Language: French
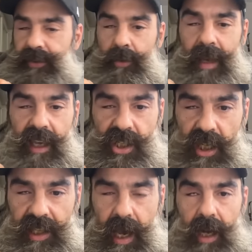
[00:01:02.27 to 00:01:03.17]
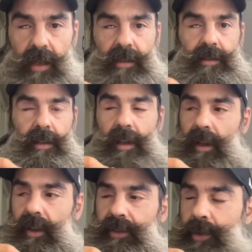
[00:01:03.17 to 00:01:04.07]
ce mec est génial.
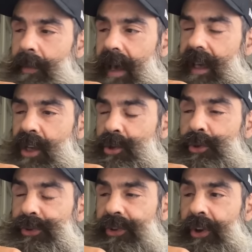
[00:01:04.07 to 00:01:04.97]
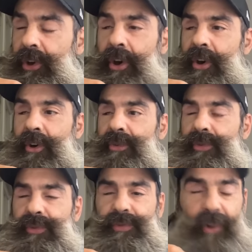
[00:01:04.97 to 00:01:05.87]
Ce mec est juste
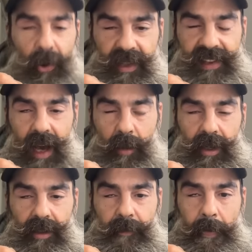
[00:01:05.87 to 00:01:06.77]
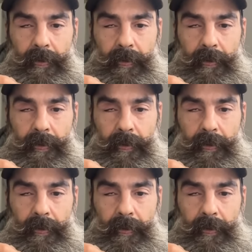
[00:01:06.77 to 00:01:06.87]
formidable.